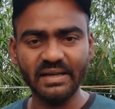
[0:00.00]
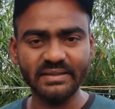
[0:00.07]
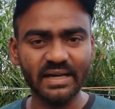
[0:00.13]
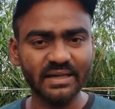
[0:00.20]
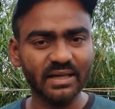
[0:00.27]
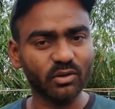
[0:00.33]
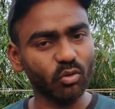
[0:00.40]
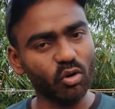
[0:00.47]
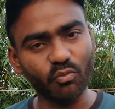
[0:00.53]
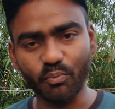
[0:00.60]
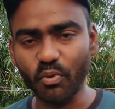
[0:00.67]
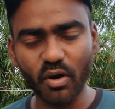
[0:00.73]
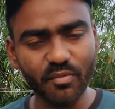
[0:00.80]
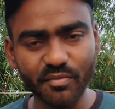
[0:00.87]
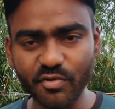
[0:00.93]
এটা একটা
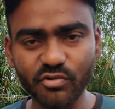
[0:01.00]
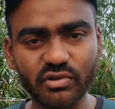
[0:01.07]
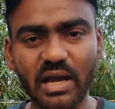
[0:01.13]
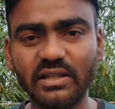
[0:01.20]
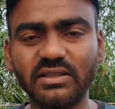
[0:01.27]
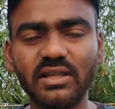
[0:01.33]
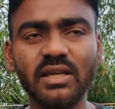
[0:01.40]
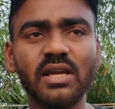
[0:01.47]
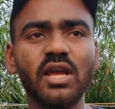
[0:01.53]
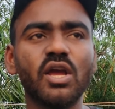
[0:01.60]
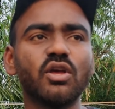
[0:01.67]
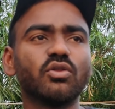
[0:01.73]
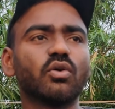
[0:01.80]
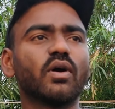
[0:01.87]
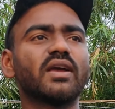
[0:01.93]
কনফার্ম নিউজ আছে
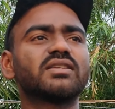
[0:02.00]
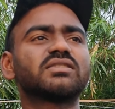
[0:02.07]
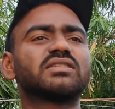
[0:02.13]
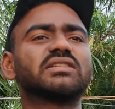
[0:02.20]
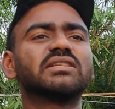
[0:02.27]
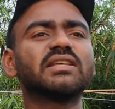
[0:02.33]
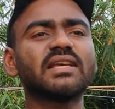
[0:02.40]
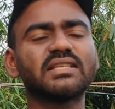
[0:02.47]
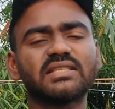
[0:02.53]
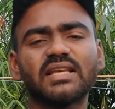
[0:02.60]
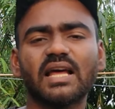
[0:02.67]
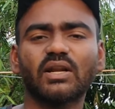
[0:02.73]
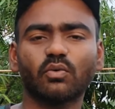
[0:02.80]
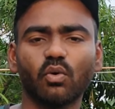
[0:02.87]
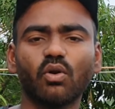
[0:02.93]
তো গাই সিএসকে
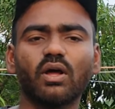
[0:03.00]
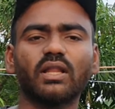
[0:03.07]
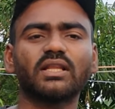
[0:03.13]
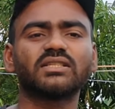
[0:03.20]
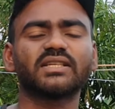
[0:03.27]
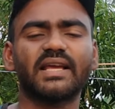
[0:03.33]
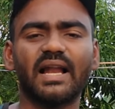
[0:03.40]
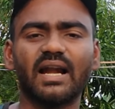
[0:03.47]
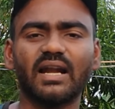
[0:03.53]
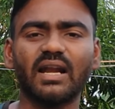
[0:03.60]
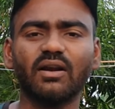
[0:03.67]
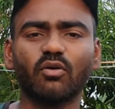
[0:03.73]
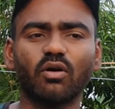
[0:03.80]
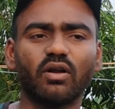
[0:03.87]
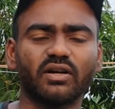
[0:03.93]
আর কলকাতার যে খেলাটা
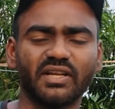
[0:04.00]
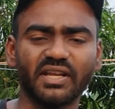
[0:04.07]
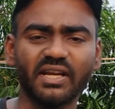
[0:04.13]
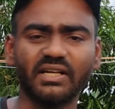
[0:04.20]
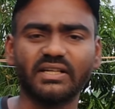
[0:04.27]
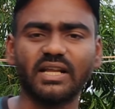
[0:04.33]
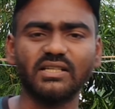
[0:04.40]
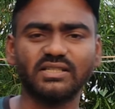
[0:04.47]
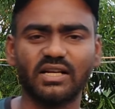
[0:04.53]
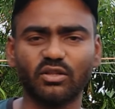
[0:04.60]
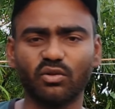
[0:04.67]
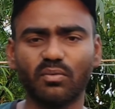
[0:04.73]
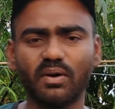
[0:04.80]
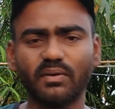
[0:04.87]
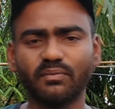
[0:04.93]
টিকিটটা সেটা
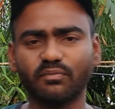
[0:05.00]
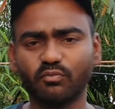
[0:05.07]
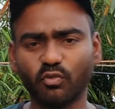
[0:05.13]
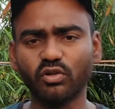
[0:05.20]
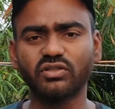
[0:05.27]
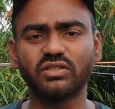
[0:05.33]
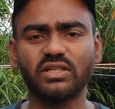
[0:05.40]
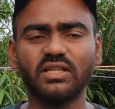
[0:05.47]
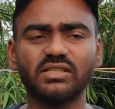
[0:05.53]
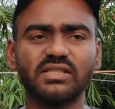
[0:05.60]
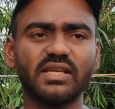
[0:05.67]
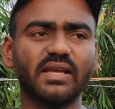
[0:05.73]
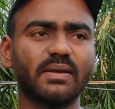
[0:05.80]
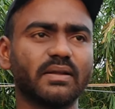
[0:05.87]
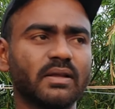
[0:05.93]
তোমার বলছিলে
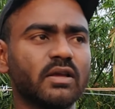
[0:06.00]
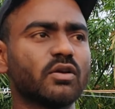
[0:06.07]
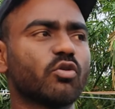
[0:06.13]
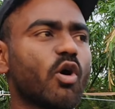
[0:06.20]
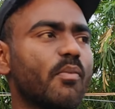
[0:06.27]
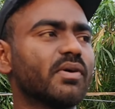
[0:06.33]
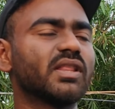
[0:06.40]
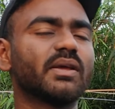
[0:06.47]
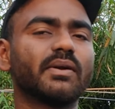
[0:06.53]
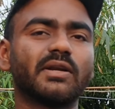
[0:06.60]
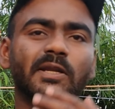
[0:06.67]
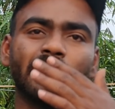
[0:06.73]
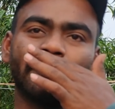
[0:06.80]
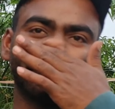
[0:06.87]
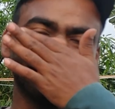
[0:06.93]
যে কবে দেবে
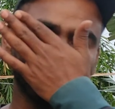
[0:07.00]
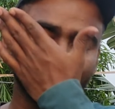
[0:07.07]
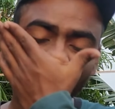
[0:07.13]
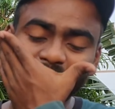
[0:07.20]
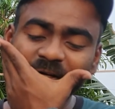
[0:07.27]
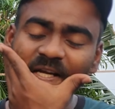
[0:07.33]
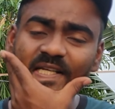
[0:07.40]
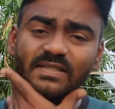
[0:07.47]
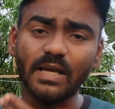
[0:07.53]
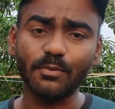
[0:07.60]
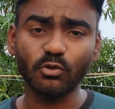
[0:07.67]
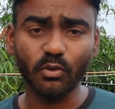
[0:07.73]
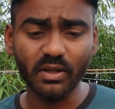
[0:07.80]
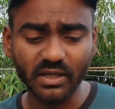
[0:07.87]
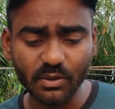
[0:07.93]
টিকিটটা তো গাইস আমি
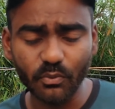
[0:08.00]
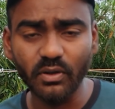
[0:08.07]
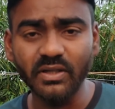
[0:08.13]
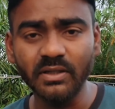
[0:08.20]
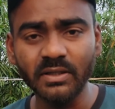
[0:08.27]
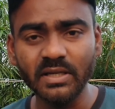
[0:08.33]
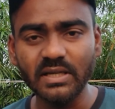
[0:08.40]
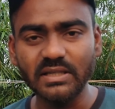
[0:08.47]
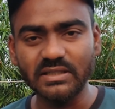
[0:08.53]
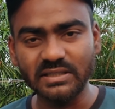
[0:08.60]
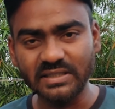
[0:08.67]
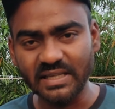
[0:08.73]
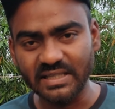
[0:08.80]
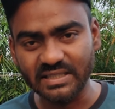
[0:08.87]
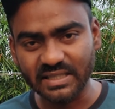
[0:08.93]
তোমাকে বলি
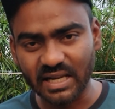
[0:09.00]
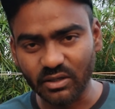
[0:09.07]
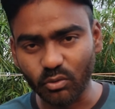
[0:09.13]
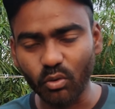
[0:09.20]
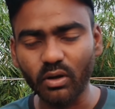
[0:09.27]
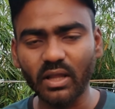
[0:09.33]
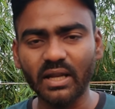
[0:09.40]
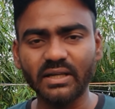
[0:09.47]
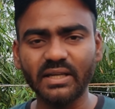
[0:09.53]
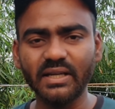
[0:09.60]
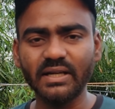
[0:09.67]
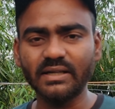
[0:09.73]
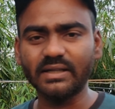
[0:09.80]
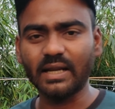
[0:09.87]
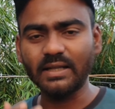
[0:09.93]
সিএসকে আর কলকাতার
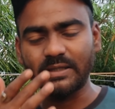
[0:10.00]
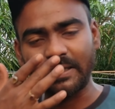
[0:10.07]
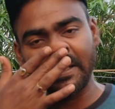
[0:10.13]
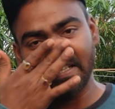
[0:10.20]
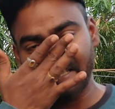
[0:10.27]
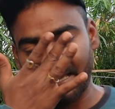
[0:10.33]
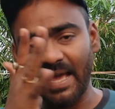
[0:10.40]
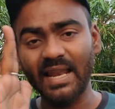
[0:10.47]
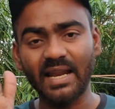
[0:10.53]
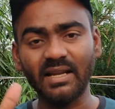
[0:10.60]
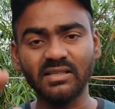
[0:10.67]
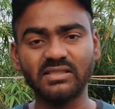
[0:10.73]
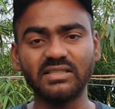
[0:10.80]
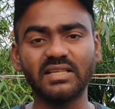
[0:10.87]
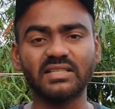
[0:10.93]
টিকিটটা যেদিন খেলা
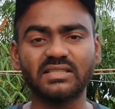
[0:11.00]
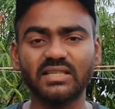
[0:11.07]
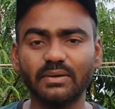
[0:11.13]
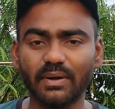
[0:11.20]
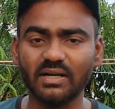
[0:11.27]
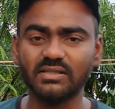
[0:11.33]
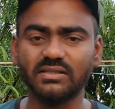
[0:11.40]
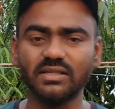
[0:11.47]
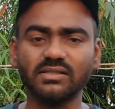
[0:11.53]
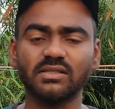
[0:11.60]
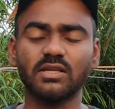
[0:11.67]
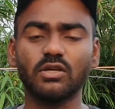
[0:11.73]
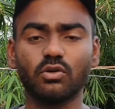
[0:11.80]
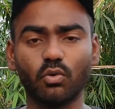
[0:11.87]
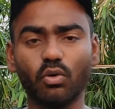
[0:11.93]
সিএসকে ভার্সেস
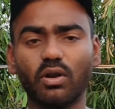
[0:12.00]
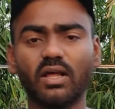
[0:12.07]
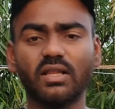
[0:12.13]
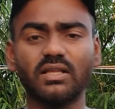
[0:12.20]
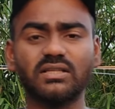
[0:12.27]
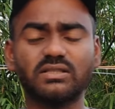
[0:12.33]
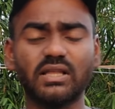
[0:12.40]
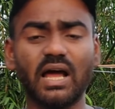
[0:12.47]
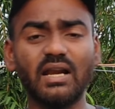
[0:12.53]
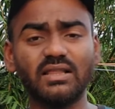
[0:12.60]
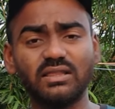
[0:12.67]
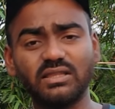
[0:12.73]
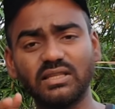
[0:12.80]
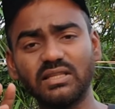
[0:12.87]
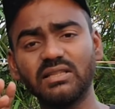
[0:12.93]
কলকাতা তার
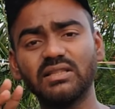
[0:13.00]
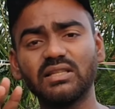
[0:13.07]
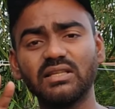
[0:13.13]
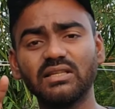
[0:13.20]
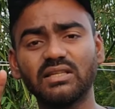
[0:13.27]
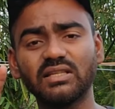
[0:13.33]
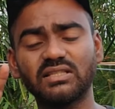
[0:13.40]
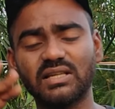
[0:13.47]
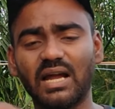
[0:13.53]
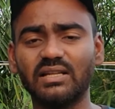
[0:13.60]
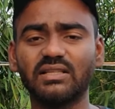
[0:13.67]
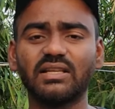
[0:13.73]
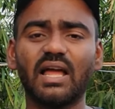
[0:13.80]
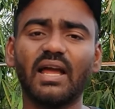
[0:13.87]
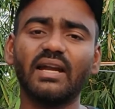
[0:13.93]
তিন দিন কি চার
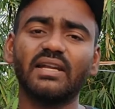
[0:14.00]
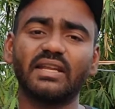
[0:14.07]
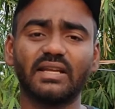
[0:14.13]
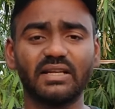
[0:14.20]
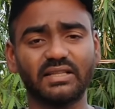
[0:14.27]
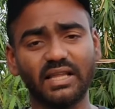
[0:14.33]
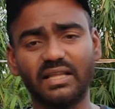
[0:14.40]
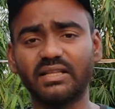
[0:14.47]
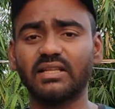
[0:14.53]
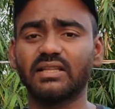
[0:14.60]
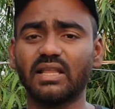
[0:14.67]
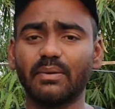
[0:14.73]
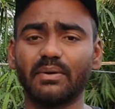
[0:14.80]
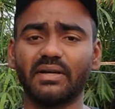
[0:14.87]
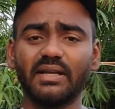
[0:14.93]
দিন আগে টিকিটটা
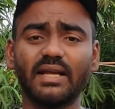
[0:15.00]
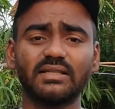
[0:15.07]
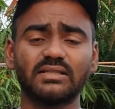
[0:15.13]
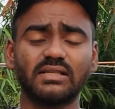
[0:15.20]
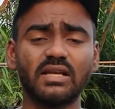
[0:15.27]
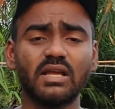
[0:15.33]
দেবে ঠিক আছে